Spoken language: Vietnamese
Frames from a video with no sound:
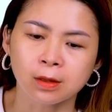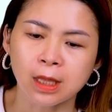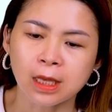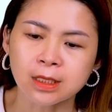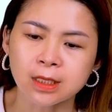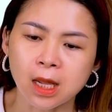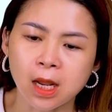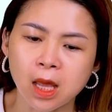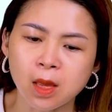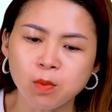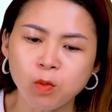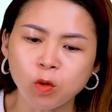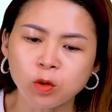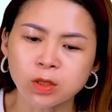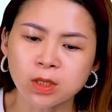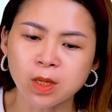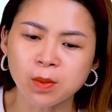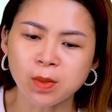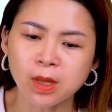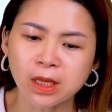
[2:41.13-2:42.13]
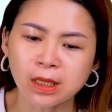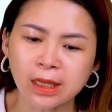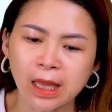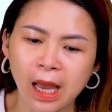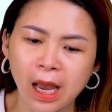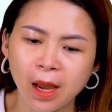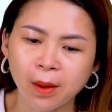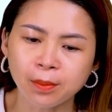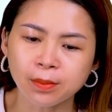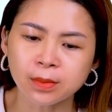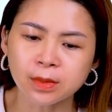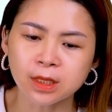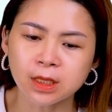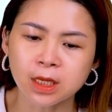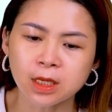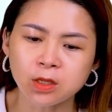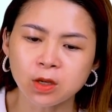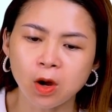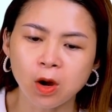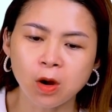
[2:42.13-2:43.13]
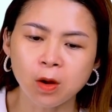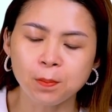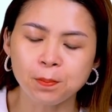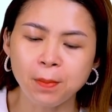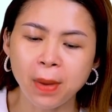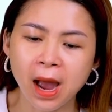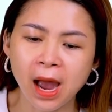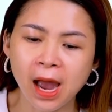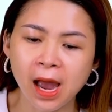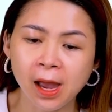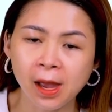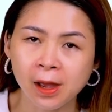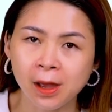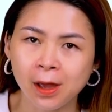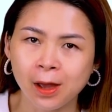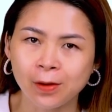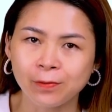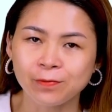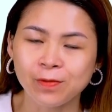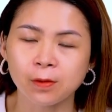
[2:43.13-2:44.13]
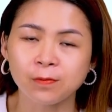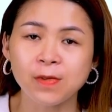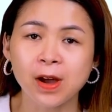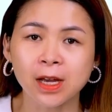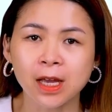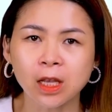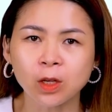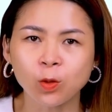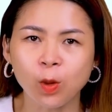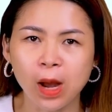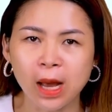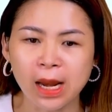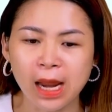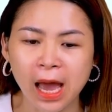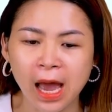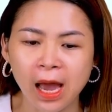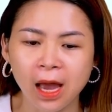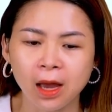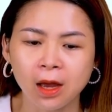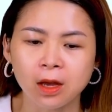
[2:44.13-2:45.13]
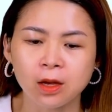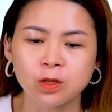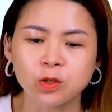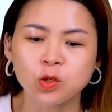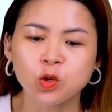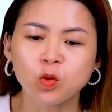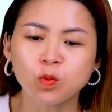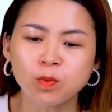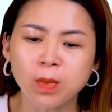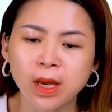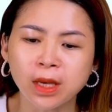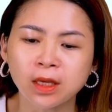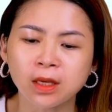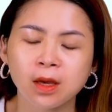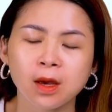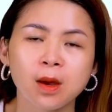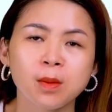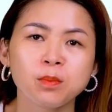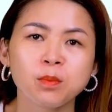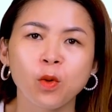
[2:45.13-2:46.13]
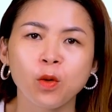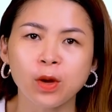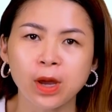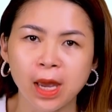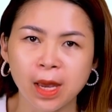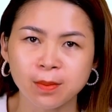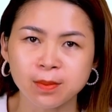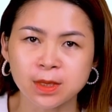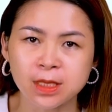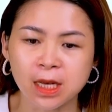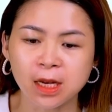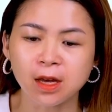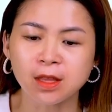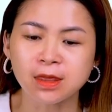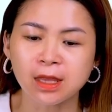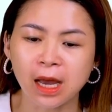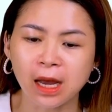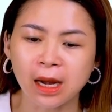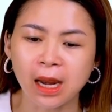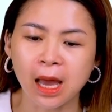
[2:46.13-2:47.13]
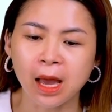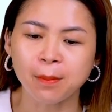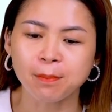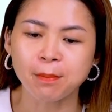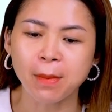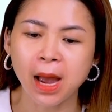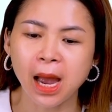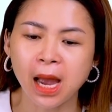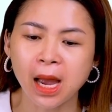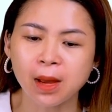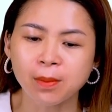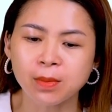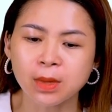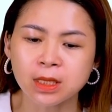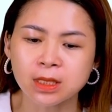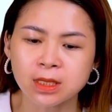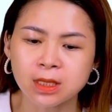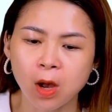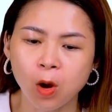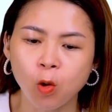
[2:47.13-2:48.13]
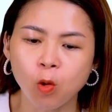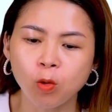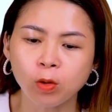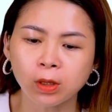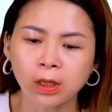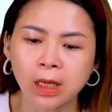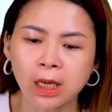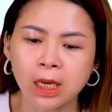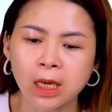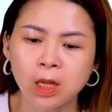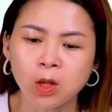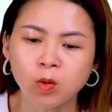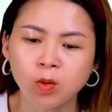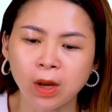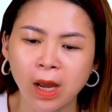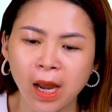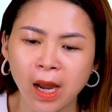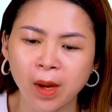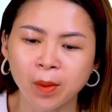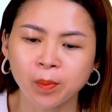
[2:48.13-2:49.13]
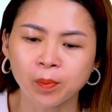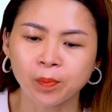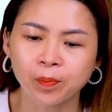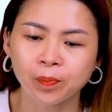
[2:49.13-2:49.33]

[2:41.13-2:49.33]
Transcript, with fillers: ta sẽ lấy một trăm lẻ tám chia cho ba. Và kết quả là trung bình mỗi em sẽ cân nặng là ba mươi sáu ki lô gam.